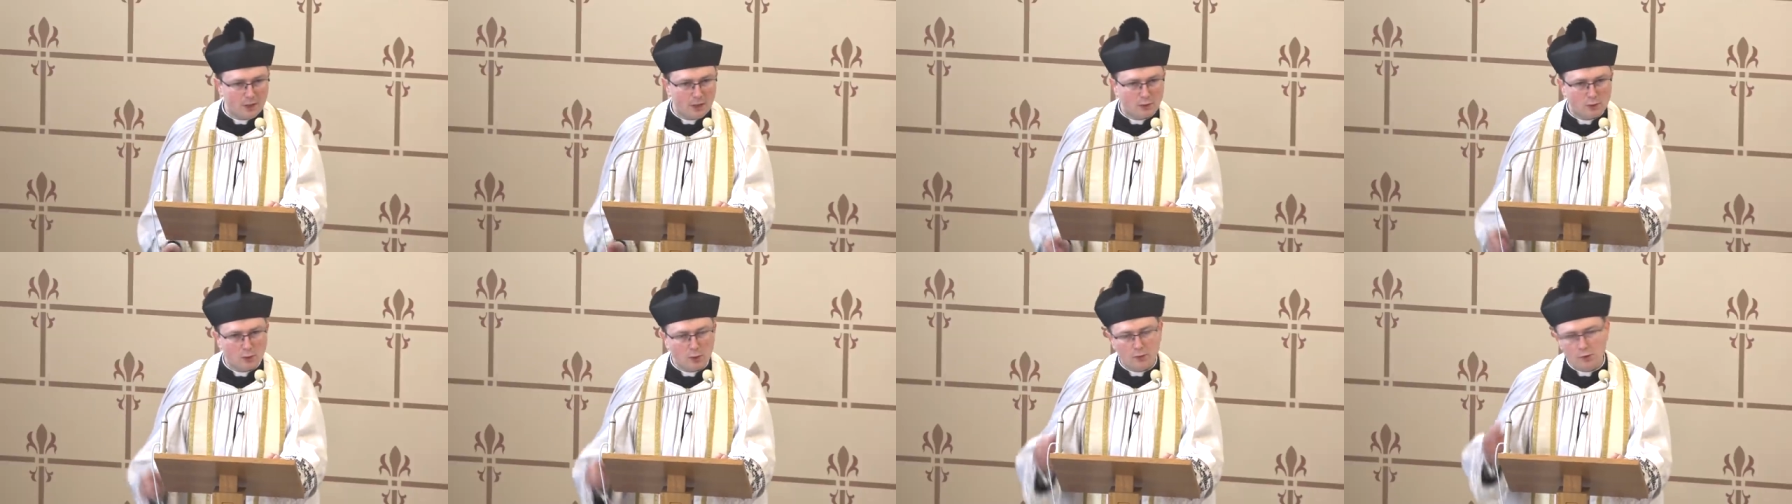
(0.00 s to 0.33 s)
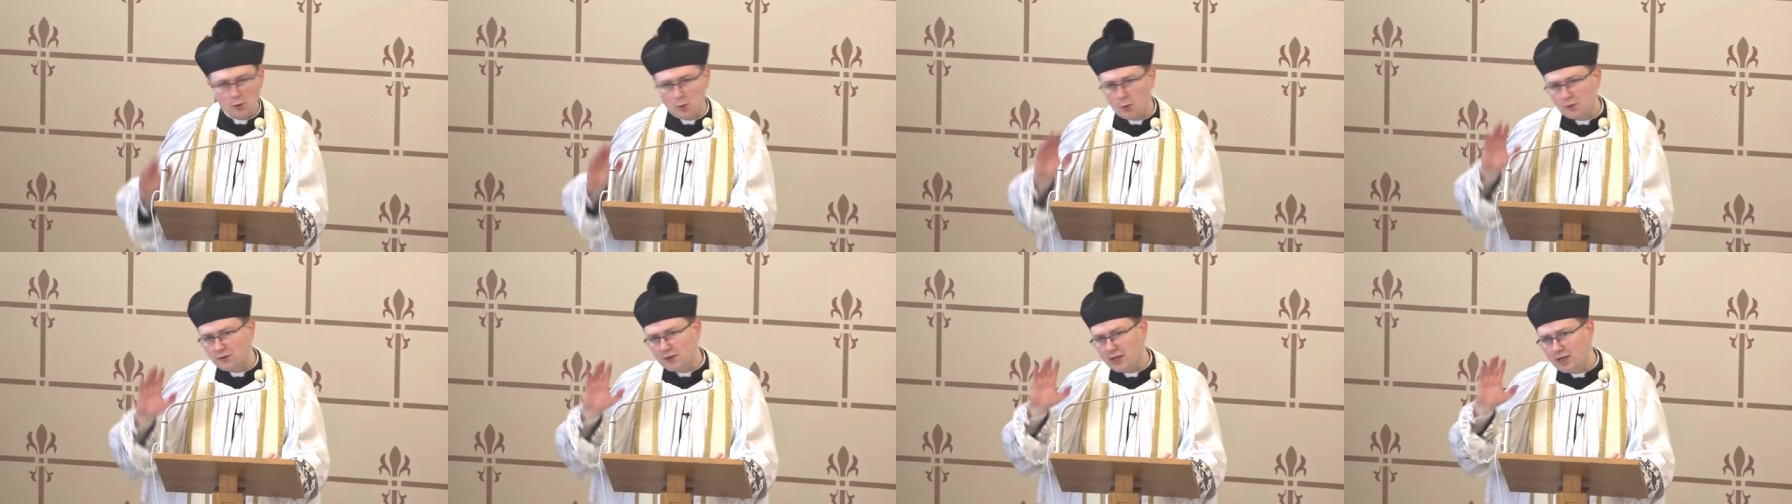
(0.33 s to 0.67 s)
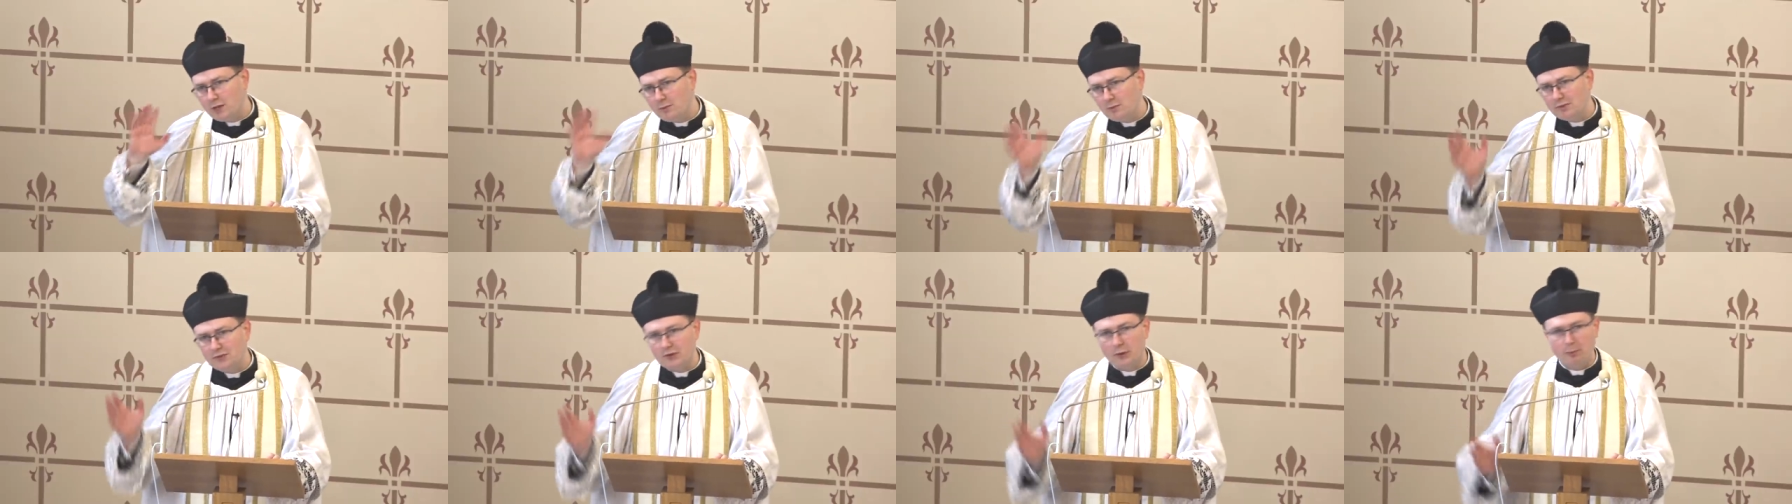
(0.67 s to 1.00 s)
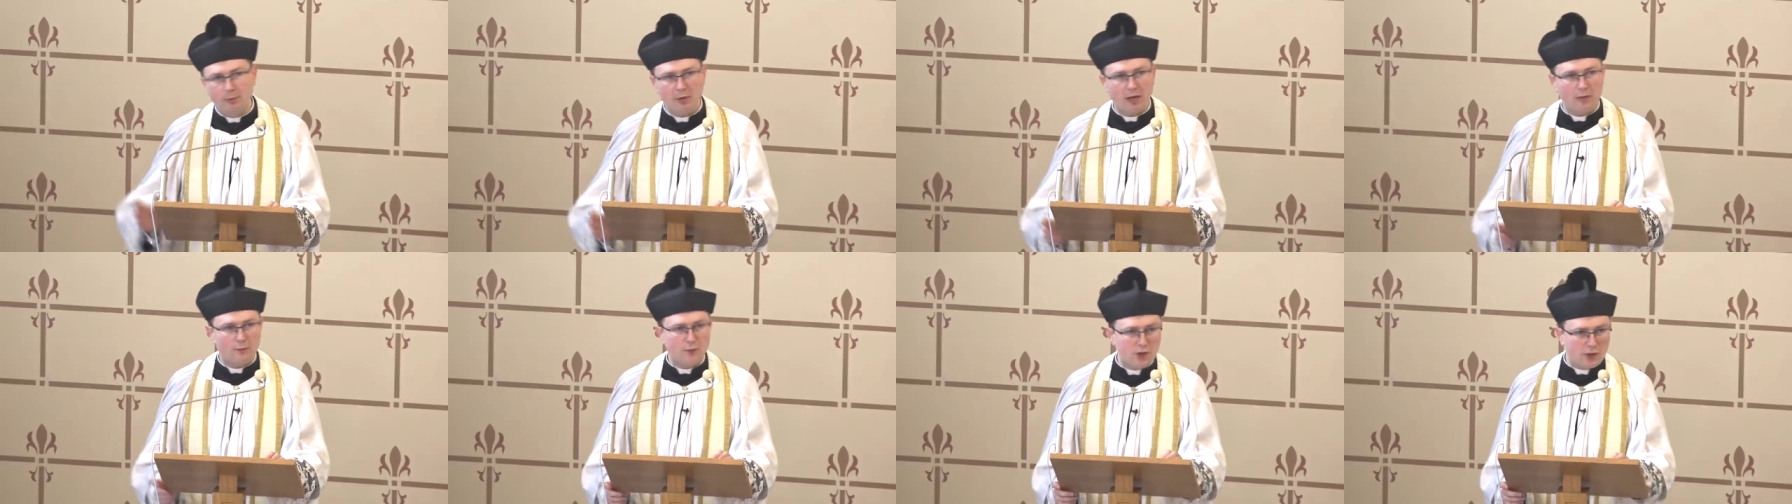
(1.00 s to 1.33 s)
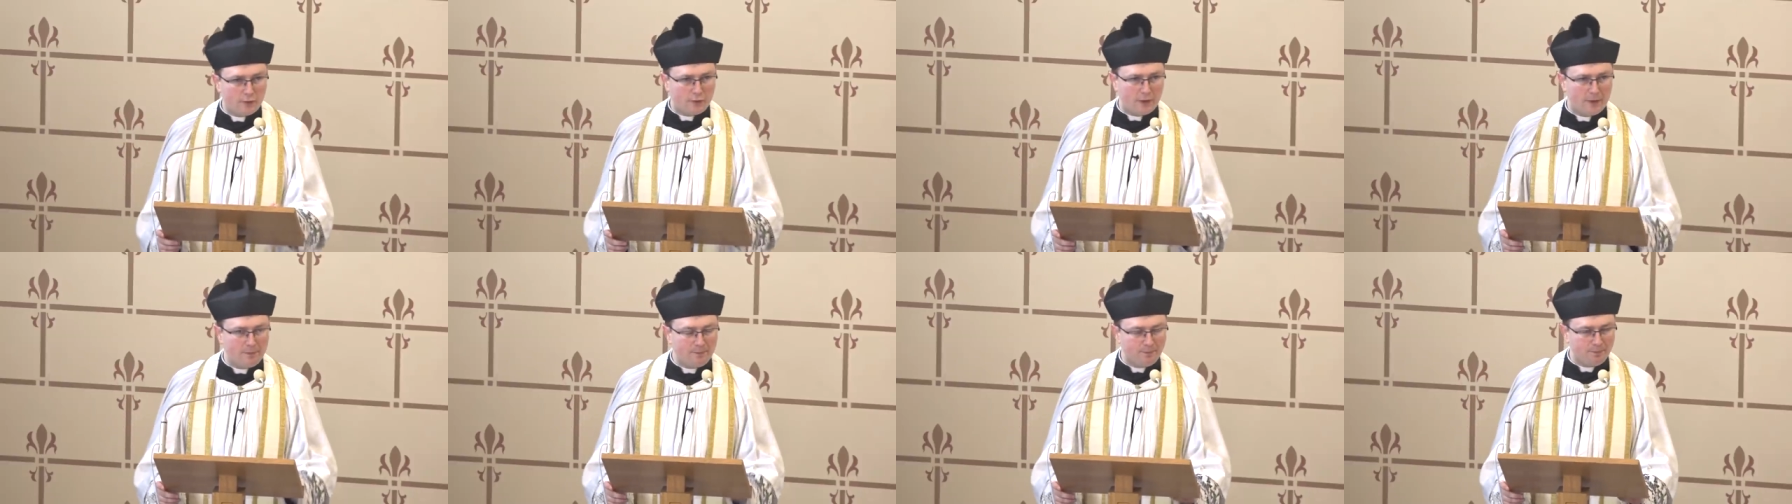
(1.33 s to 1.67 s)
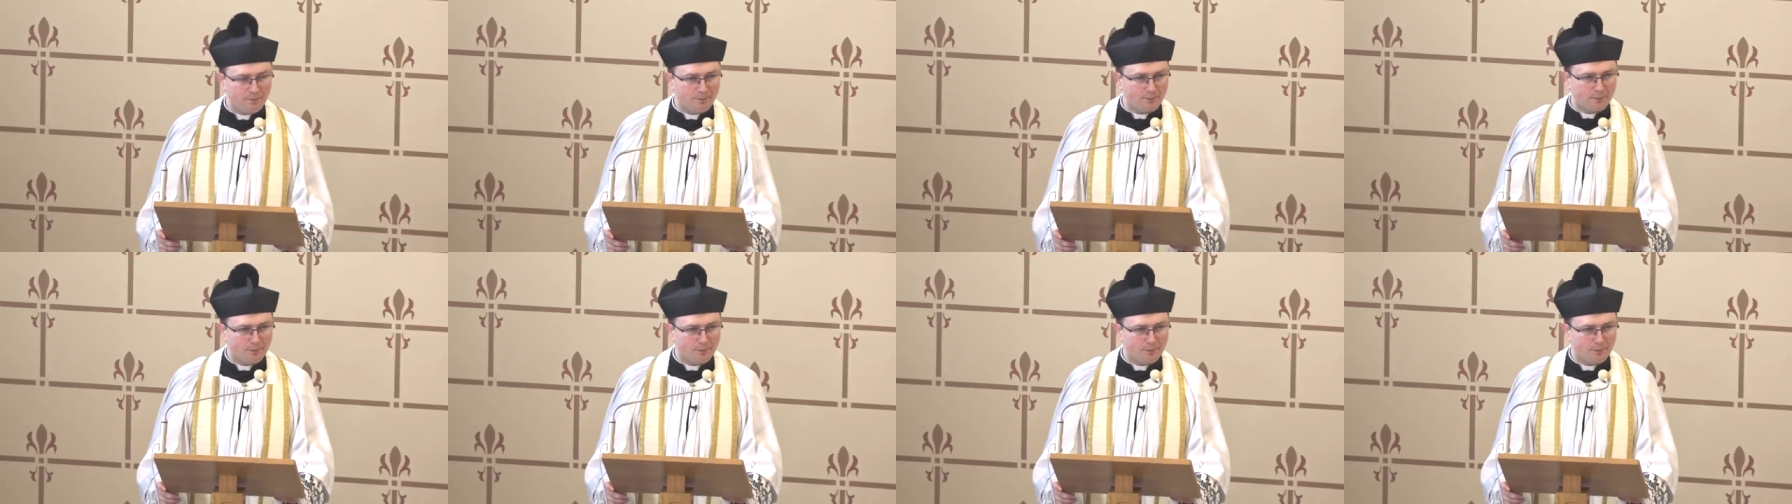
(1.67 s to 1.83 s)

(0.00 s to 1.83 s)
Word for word: to, co uznajemy za prawdziwe,